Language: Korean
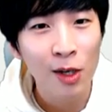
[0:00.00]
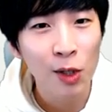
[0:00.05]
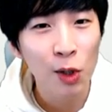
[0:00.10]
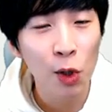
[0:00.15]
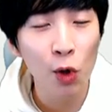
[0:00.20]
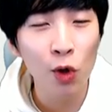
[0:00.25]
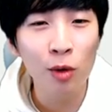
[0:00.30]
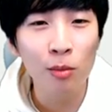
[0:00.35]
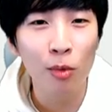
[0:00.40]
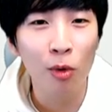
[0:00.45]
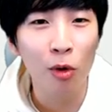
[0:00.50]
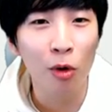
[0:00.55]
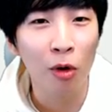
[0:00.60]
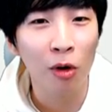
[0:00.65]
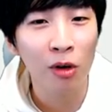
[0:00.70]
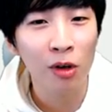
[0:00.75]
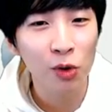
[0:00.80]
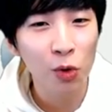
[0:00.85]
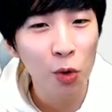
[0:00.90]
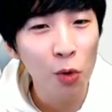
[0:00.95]
저는
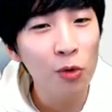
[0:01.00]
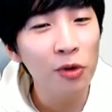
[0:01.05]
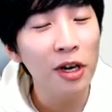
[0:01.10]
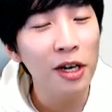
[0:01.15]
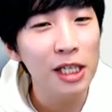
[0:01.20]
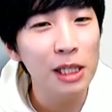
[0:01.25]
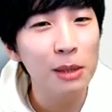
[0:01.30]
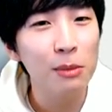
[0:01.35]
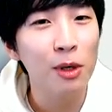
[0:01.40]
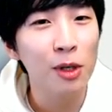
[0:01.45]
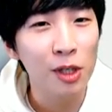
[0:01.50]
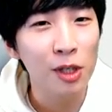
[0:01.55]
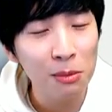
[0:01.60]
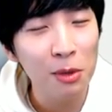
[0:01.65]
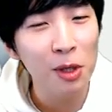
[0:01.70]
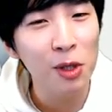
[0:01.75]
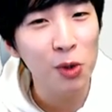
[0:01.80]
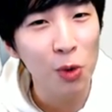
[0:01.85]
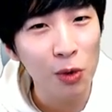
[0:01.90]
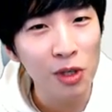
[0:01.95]
뭐 좋은 게 있으면
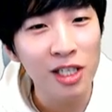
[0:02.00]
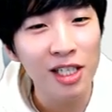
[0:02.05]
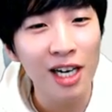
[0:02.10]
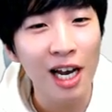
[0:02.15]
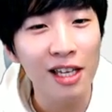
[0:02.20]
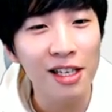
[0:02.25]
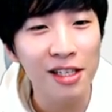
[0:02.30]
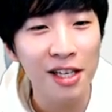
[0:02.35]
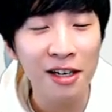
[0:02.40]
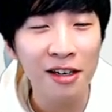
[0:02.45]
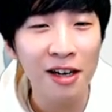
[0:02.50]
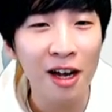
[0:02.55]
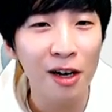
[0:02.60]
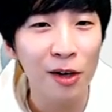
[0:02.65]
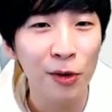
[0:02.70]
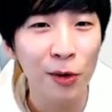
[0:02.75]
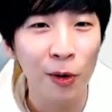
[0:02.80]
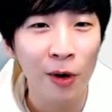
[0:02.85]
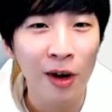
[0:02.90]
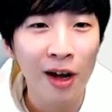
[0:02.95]
쓰면 좋지라는
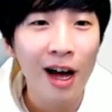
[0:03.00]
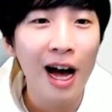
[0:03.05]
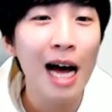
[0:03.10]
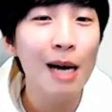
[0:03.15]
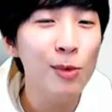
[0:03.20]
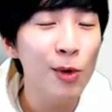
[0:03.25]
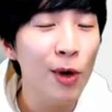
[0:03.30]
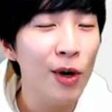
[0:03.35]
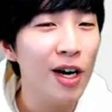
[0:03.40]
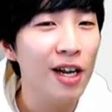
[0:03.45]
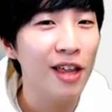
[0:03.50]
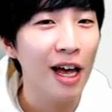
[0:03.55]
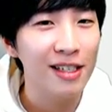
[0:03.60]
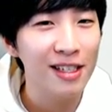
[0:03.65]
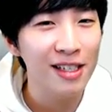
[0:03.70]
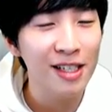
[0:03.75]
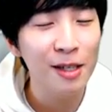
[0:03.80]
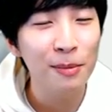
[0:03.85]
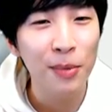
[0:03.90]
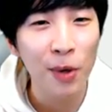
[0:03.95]
생각으로 아무거나 다
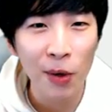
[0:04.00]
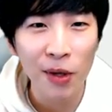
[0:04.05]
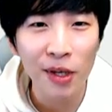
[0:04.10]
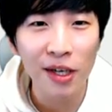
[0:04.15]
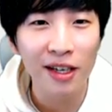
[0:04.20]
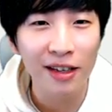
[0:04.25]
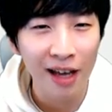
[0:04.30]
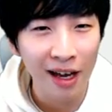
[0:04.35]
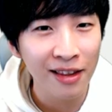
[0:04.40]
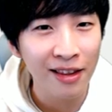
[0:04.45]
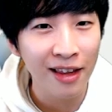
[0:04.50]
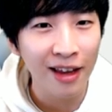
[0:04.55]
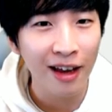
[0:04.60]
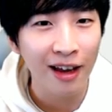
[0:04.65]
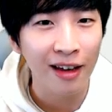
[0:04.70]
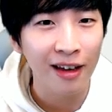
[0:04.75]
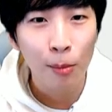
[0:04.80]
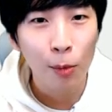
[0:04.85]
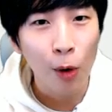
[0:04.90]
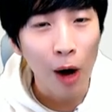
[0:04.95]
쓰는 편이긴
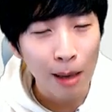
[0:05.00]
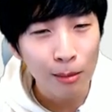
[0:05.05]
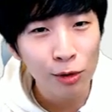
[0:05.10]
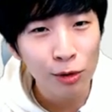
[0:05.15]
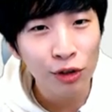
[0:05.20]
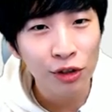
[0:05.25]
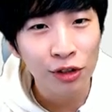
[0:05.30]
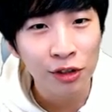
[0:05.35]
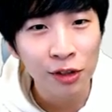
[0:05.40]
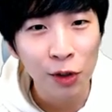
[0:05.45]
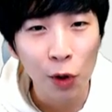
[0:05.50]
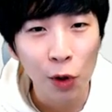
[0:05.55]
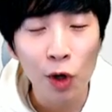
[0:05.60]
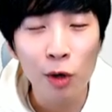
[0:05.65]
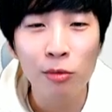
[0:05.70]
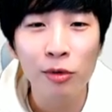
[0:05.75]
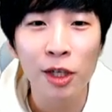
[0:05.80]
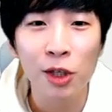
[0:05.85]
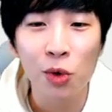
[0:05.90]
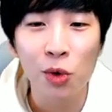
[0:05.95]
한데 뭐 아무튼
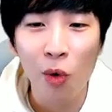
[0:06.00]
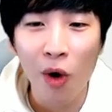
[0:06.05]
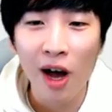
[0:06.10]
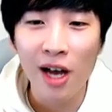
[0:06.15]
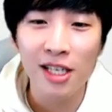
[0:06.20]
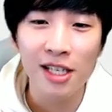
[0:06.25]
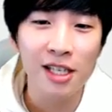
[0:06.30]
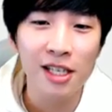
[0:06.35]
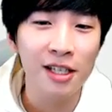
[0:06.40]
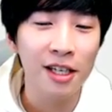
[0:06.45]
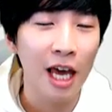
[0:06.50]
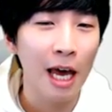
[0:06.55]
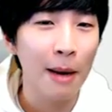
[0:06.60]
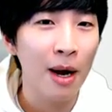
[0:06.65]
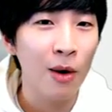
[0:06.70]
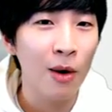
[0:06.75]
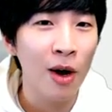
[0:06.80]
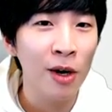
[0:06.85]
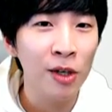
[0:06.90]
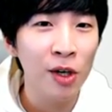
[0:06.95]
여러분이 좋아하시는
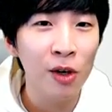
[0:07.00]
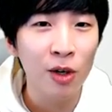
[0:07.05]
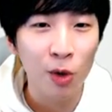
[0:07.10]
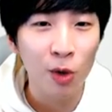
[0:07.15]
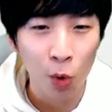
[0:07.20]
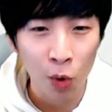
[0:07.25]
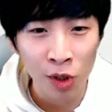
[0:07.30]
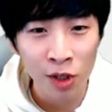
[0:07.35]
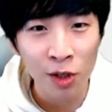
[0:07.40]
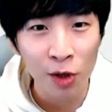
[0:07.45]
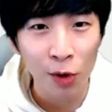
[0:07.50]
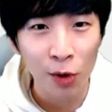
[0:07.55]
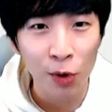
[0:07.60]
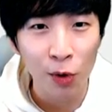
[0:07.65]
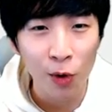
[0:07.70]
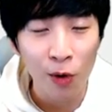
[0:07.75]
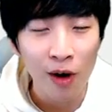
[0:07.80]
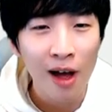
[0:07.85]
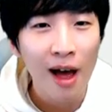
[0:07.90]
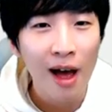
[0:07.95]
개발 환경을 고르는
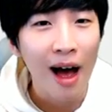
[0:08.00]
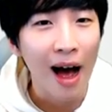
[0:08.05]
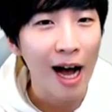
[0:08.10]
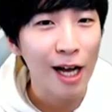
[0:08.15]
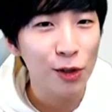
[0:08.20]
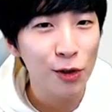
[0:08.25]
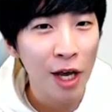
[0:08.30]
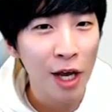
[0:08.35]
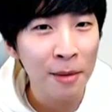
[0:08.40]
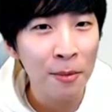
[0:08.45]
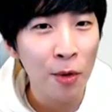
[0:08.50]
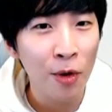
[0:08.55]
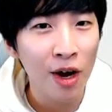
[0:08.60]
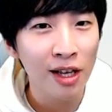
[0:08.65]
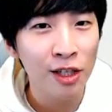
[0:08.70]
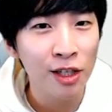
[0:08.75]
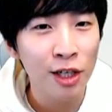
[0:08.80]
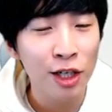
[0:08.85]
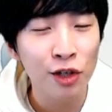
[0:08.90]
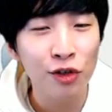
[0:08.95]
것도 아주
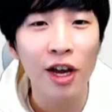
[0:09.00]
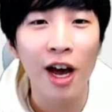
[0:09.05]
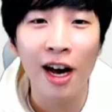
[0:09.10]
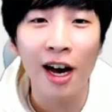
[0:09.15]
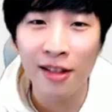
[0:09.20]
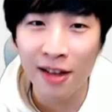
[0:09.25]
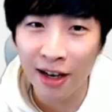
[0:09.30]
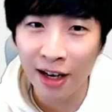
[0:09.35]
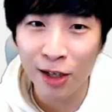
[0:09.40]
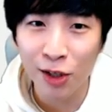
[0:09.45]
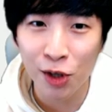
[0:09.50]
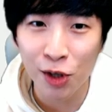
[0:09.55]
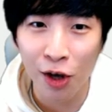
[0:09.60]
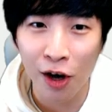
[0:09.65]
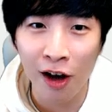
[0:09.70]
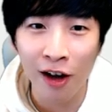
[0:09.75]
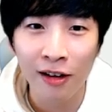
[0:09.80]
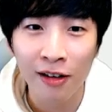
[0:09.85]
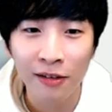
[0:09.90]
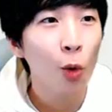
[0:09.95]
행복한 일 중에
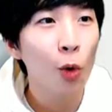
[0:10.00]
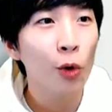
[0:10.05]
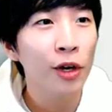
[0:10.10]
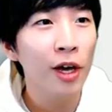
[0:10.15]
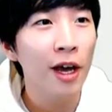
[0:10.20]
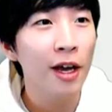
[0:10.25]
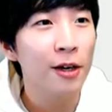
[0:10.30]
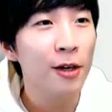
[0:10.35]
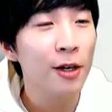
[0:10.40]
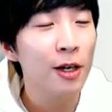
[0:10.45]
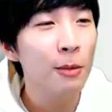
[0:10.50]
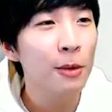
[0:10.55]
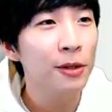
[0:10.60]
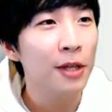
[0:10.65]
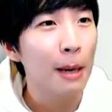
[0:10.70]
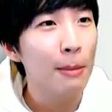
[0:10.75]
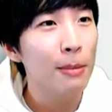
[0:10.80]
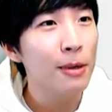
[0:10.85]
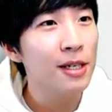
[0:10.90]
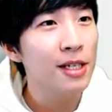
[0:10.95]
하나겠죠 오케이 그러면
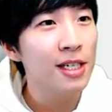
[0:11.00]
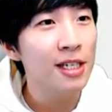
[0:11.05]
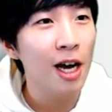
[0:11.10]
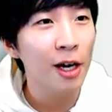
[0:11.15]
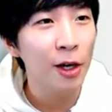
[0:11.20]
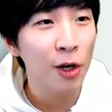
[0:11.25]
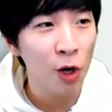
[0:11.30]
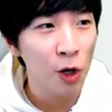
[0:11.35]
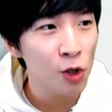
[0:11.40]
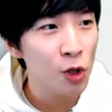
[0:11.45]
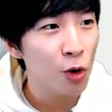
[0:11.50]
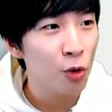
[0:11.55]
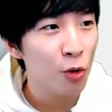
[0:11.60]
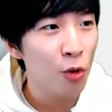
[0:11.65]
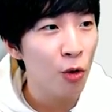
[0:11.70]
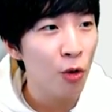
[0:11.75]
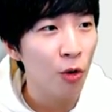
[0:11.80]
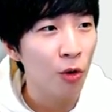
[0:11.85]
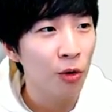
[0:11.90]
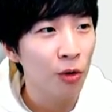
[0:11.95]
데브씨가
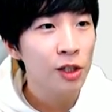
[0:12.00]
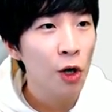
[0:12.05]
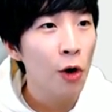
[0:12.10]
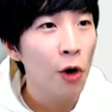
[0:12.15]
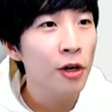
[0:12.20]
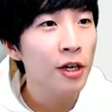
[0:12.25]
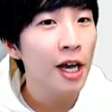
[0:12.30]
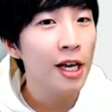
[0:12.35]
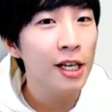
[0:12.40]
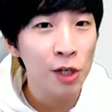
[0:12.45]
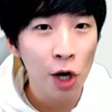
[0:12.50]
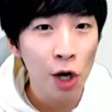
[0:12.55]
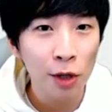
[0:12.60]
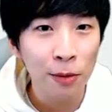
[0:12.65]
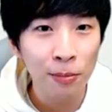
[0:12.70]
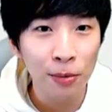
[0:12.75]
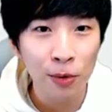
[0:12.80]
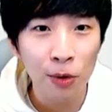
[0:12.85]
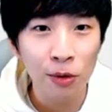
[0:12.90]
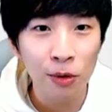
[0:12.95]
켜졌고 저희의
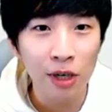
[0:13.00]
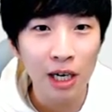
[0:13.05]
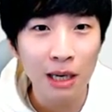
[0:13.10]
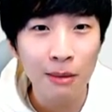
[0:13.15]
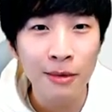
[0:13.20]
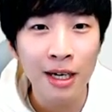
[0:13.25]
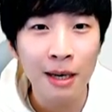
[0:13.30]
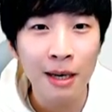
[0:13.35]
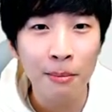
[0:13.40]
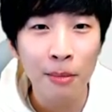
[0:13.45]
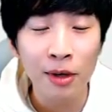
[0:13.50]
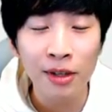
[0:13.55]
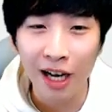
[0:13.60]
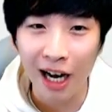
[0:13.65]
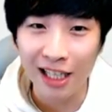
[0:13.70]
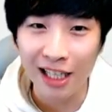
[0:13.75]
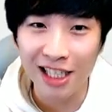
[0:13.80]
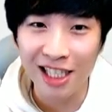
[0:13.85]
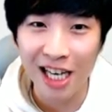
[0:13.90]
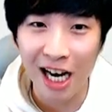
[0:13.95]
첫 프로그램을 한번
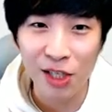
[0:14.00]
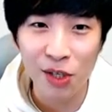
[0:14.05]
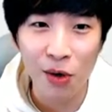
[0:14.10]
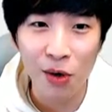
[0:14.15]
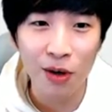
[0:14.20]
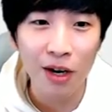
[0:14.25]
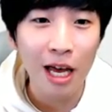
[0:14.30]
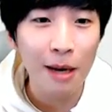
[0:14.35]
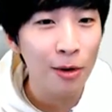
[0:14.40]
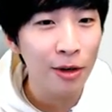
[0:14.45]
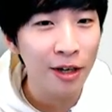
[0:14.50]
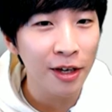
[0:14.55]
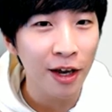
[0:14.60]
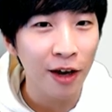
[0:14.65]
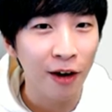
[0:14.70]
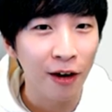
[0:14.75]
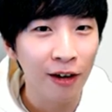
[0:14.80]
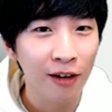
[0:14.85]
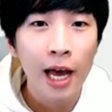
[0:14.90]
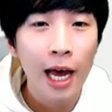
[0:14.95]
같이 작성을
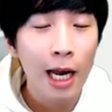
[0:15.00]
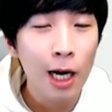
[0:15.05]
해볼게요